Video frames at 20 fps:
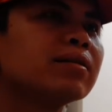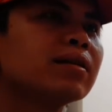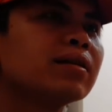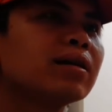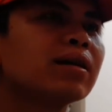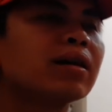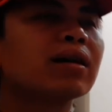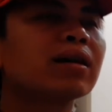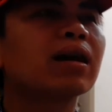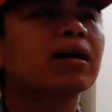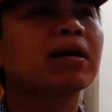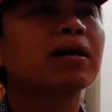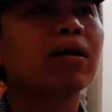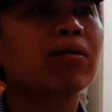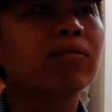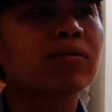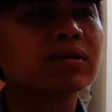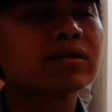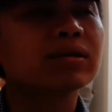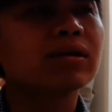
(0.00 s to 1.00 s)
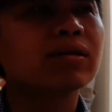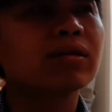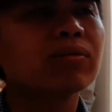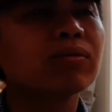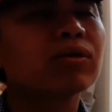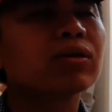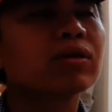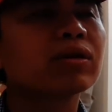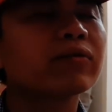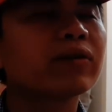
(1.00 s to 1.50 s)
chỉ cần đặt cọc sau đấy
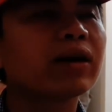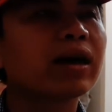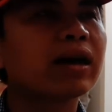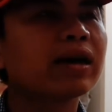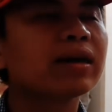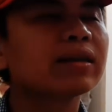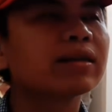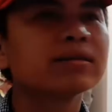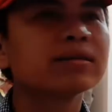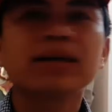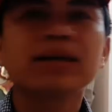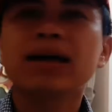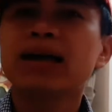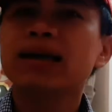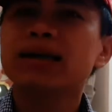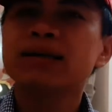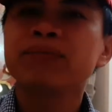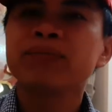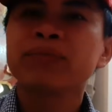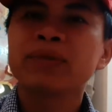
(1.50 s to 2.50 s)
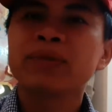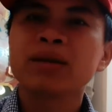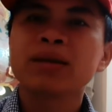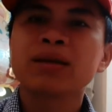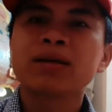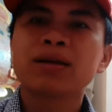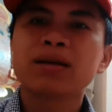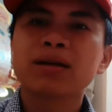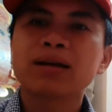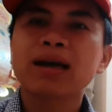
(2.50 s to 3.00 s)
một vài thời gian
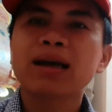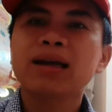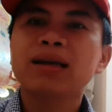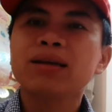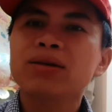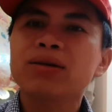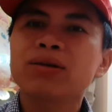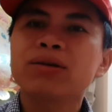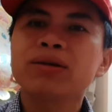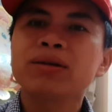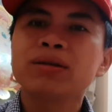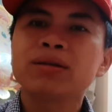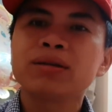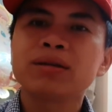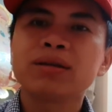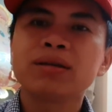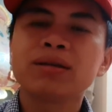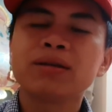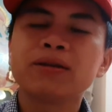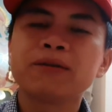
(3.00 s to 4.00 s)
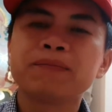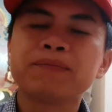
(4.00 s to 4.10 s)
ngắn thôi thì